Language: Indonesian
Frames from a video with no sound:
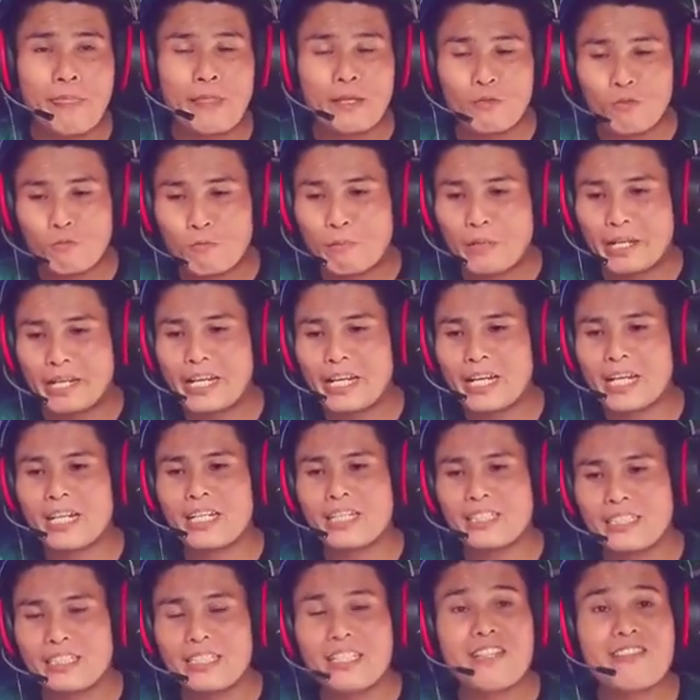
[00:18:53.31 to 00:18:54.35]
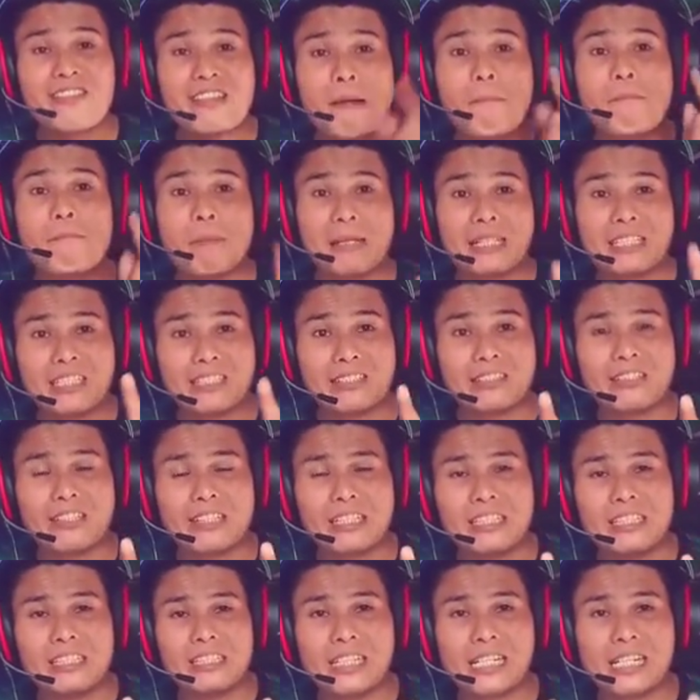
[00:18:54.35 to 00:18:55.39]
supaya sampai ke
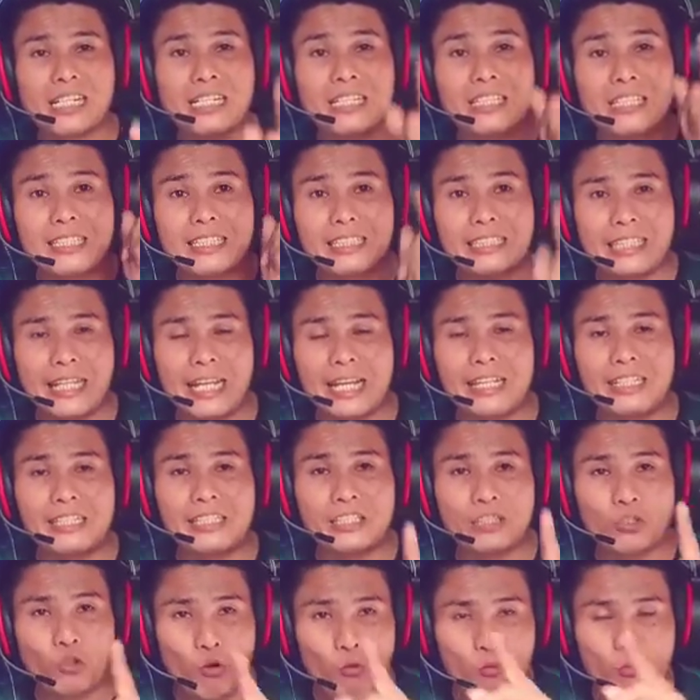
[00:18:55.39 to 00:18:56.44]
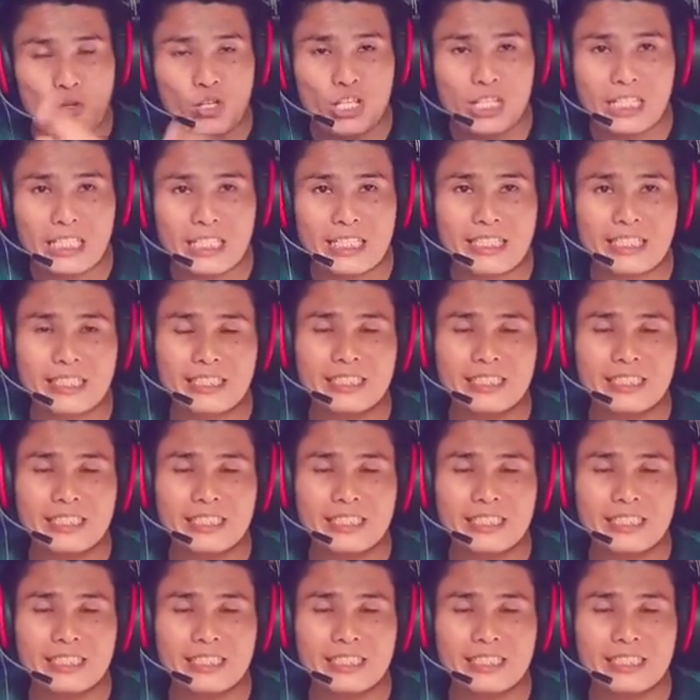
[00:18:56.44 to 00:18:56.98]
telinga Dedi Kobusar.